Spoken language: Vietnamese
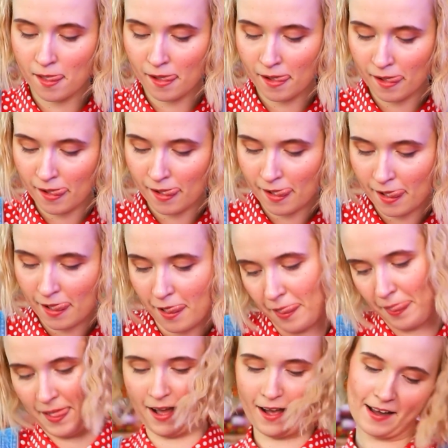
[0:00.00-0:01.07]
Thì ra gia
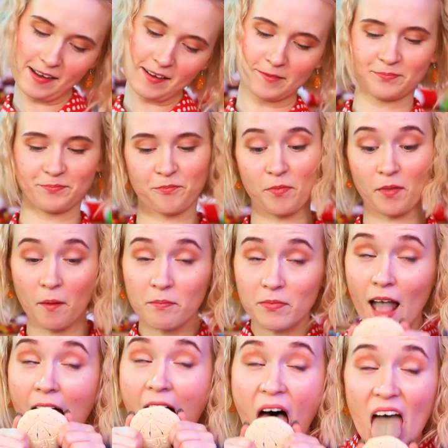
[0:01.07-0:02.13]
đình ông già Noel
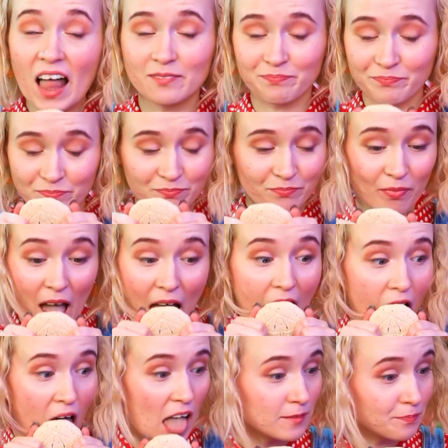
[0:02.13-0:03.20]
không hề bắt trend
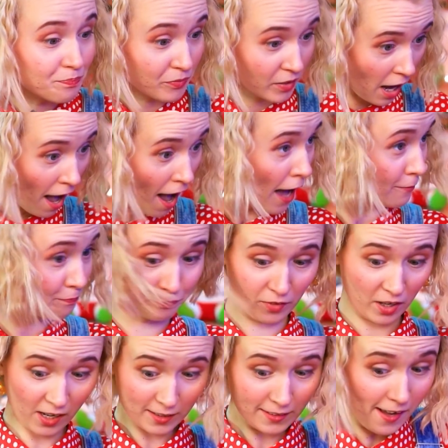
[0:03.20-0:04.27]
mình phải dạy cho
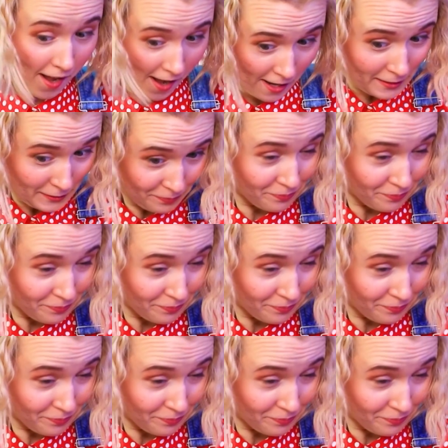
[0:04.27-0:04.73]
họ thôi